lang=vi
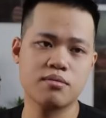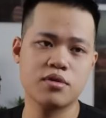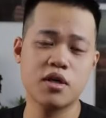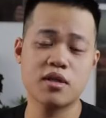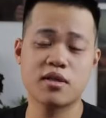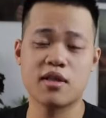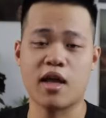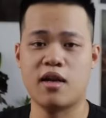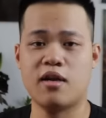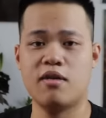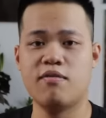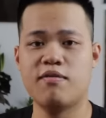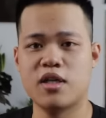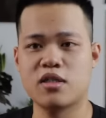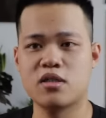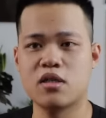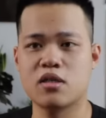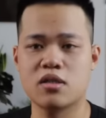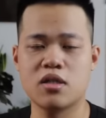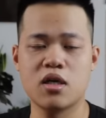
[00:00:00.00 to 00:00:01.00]
tươi tắn
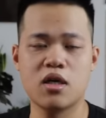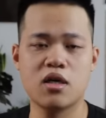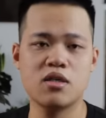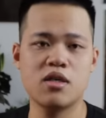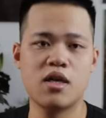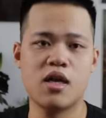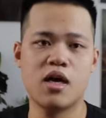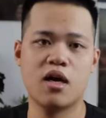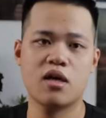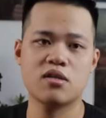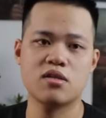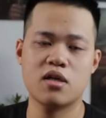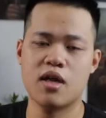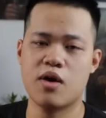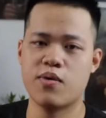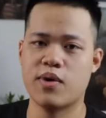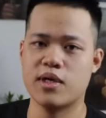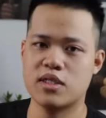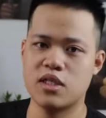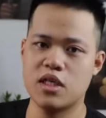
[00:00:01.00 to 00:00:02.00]
và rực rỡ như là sơn
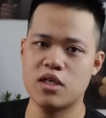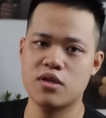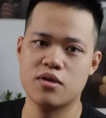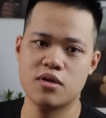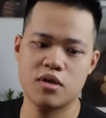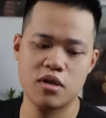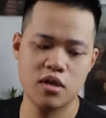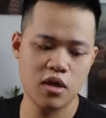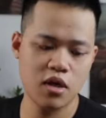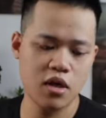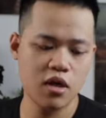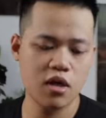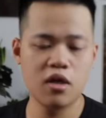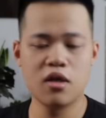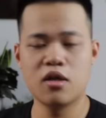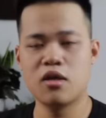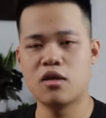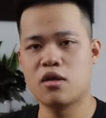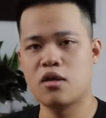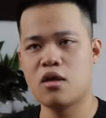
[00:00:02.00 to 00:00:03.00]
hãng họa sĩ rồi.
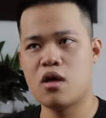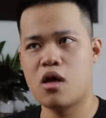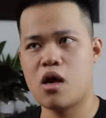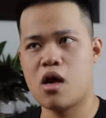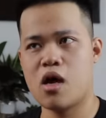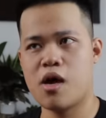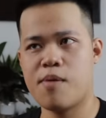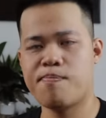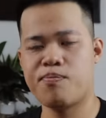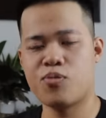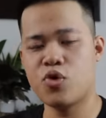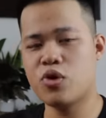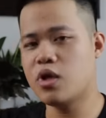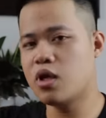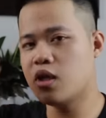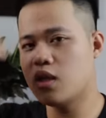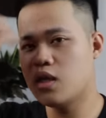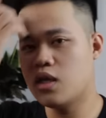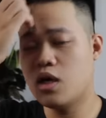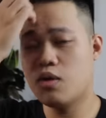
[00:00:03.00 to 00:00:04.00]
Tuy
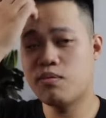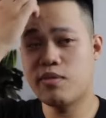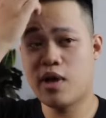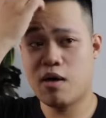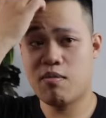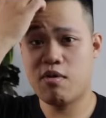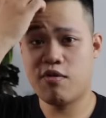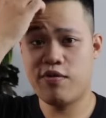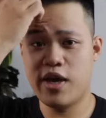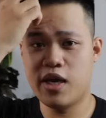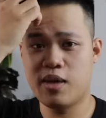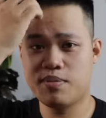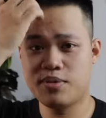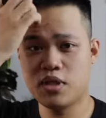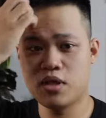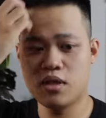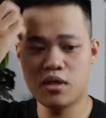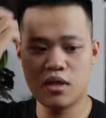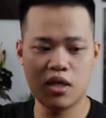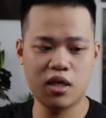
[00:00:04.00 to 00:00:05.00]
nhiên thì ông nào mà vẽ nghiệp
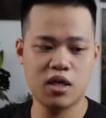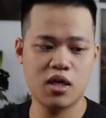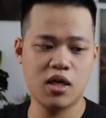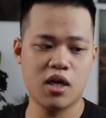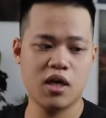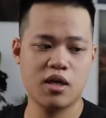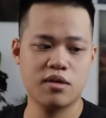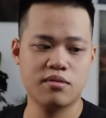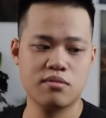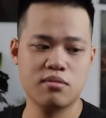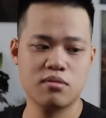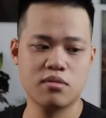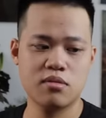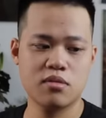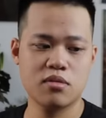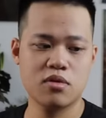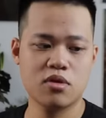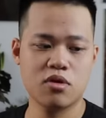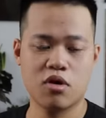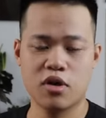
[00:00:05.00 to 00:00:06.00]
dư thì
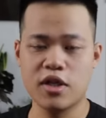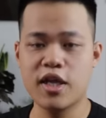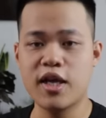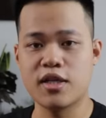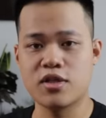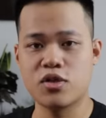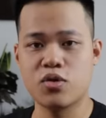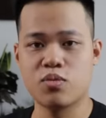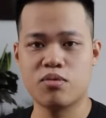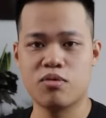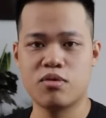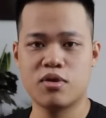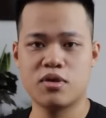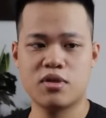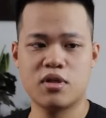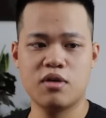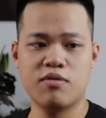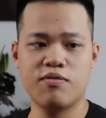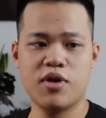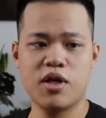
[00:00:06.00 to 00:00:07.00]
có thể dùng
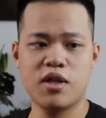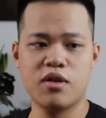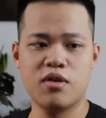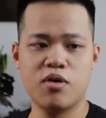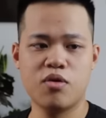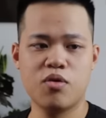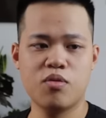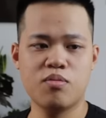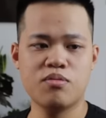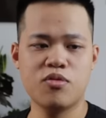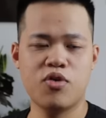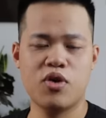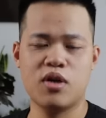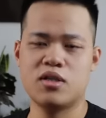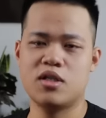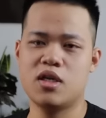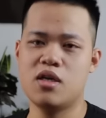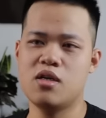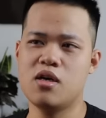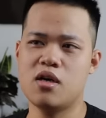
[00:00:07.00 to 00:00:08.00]
sinh viên, nó cũng gọi
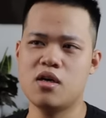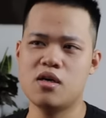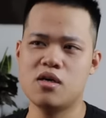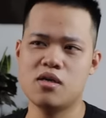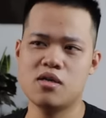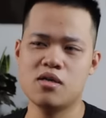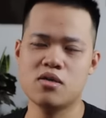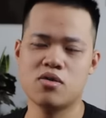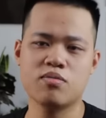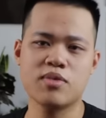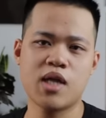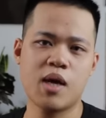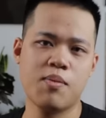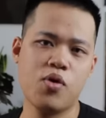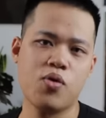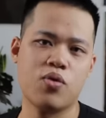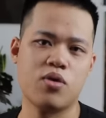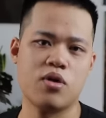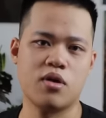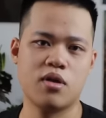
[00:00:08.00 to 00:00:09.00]
là chất lượng cũng
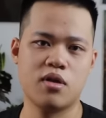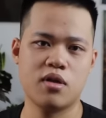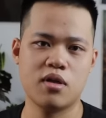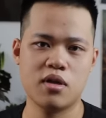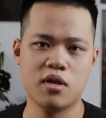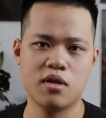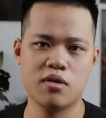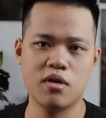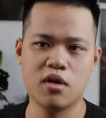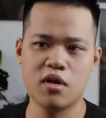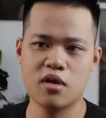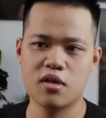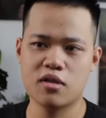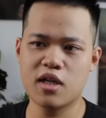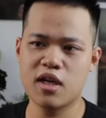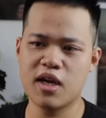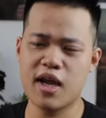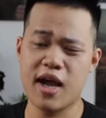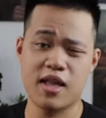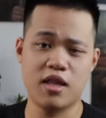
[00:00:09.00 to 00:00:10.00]
tạm ổn.
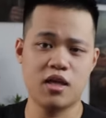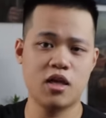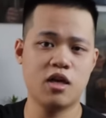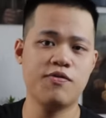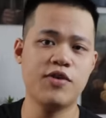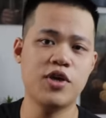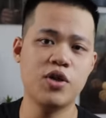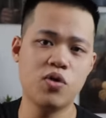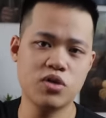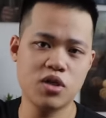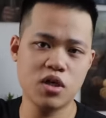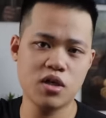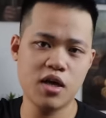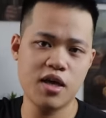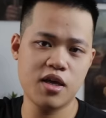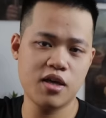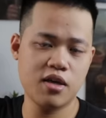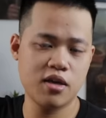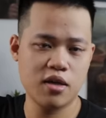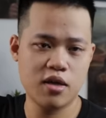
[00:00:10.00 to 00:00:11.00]
Tất cả những cái video trước
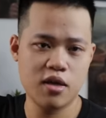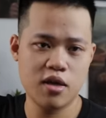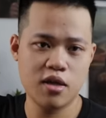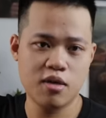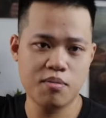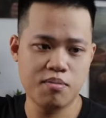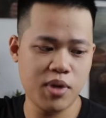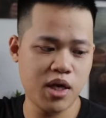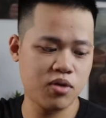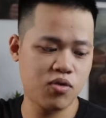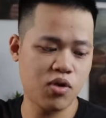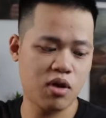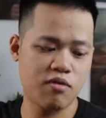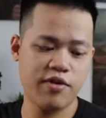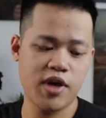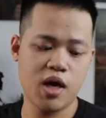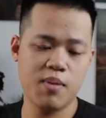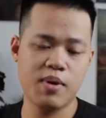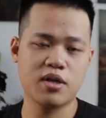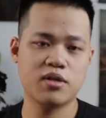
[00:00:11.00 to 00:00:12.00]
đây mình toàn
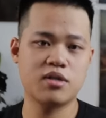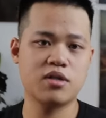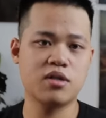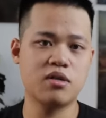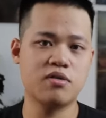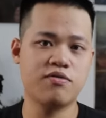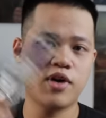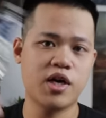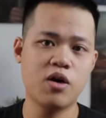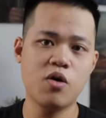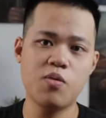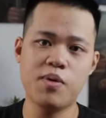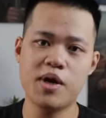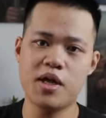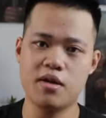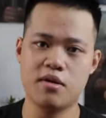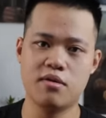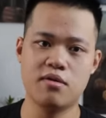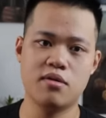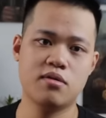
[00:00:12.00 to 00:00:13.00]
vẽ bằng sơn Van Gogh
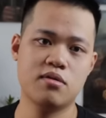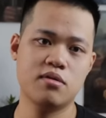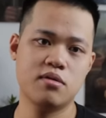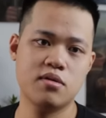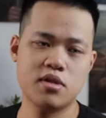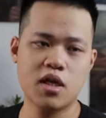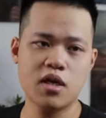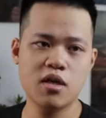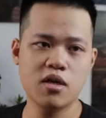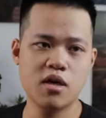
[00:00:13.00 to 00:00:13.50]
hết, chất